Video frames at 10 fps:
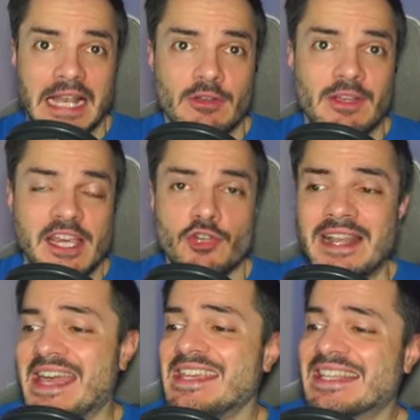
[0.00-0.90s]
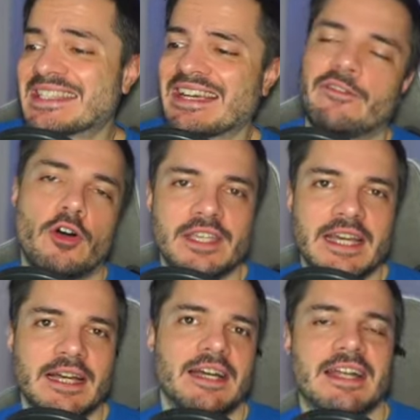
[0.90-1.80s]
la location è il
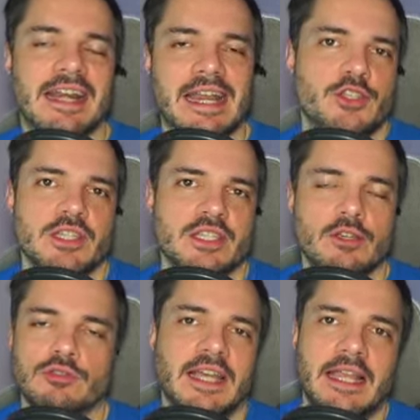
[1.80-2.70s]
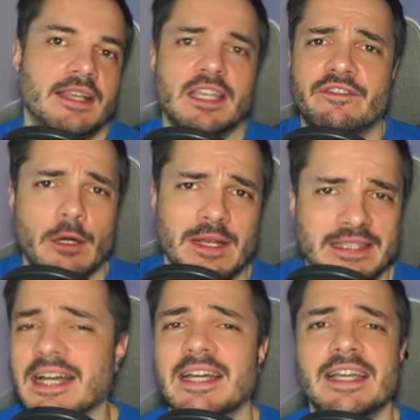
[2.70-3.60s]
Savoia eh, Regency Hotel. Chi
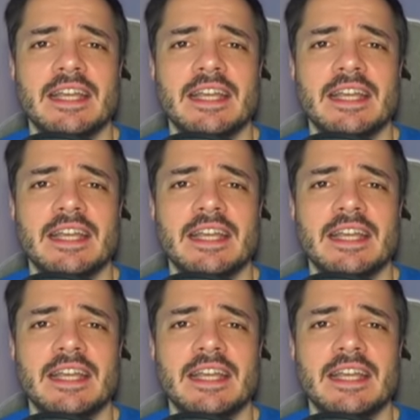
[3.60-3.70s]
frequenta